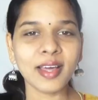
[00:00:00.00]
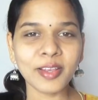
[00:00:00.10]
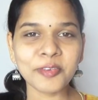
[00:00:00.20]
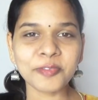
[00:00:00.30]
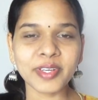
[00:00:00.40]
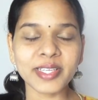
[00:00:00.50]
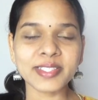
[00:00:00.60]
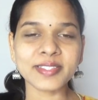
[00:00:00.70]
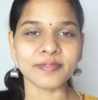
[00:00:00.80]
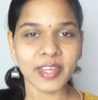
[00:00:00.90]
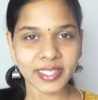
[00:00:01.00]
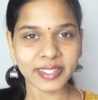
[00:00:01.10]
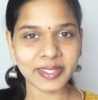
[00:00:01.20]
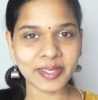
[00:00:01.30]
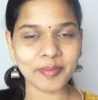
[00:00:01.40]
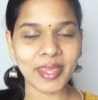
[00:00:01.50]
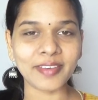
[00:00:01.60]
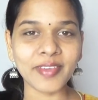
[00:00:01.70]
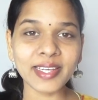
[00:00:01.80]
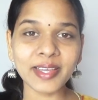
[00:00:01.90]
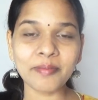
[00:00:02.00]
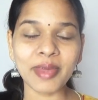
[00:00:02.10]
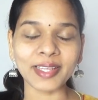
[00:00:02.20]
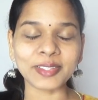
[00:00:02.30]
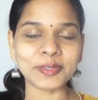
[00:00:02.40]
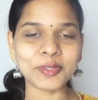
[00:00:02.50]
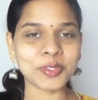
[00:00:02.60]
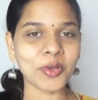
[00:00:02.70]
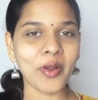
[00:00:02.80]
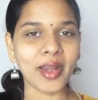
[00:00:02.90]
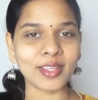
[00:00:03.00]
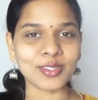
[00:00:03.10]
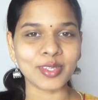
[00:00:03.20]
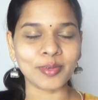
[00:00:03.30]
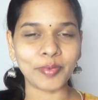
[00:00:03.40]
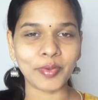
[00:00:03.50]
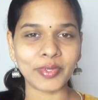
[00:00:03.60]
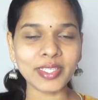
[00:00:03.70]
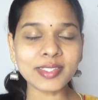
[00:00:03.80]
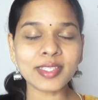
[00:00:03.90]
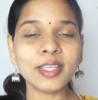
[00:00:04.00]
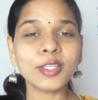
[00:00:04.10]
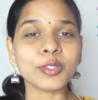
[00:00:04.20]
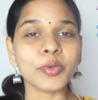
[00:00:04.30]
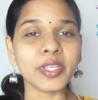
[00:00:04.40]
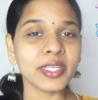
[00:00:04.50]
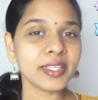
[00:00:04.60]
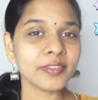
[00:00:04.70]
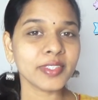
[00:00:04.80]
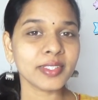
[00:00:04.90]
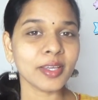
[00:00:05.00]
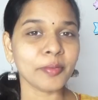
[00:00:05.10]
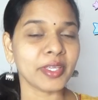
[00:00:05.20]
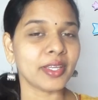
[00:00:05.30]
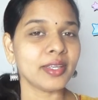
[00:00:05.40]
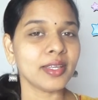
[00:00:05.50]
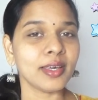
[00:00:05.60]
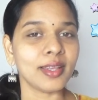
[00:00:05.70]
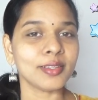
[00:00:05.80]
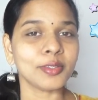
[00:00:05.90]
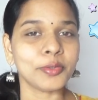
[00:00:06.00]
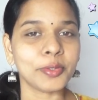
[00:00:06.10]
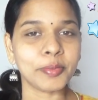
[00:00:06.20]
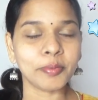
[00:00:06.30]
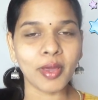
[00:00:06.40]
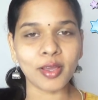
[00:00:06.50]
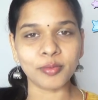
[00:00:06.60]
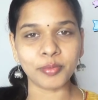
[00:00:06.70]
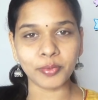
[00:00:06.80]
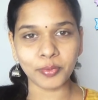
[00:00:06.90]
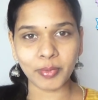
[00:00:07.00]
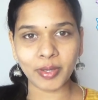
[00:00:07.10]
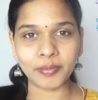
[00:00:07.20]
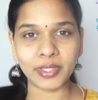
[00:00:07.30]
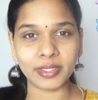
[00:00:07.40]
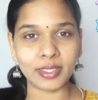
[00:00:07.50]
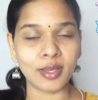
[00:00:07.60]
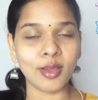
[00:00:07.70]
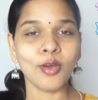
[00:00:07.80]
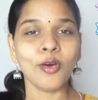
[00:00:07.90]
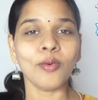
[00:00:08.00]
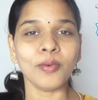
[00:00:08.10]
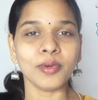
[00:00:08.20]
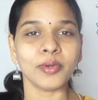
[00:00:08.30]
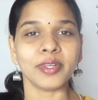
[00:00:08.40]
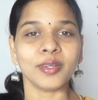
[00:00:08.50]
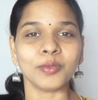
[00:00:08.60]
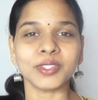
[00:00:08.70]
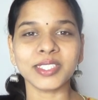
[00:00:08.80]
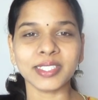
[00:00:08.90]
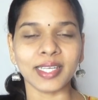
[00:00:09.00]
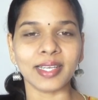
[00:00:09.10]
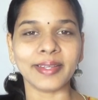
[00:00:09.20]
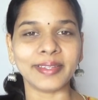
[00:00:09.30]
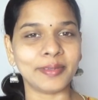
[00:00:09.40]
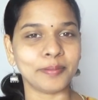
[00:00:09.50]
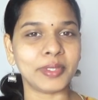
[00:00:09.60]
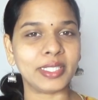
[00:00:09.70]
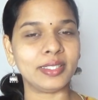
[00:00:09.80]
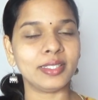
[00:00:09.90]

ஹலோ ஃப்ரெண்ட்ஸ் வணக்கம் and வெல்கம் பேக் to ஸ்டார் நேச்சுரல் பியூட்டிஸ் ஸோ இன்றைக்கி வந்து நம்ம என்ன அழகு குறிப்பு பார்க்க போகிறோம் அப்படின்னா உங்களோட உதடுகளை எப்படி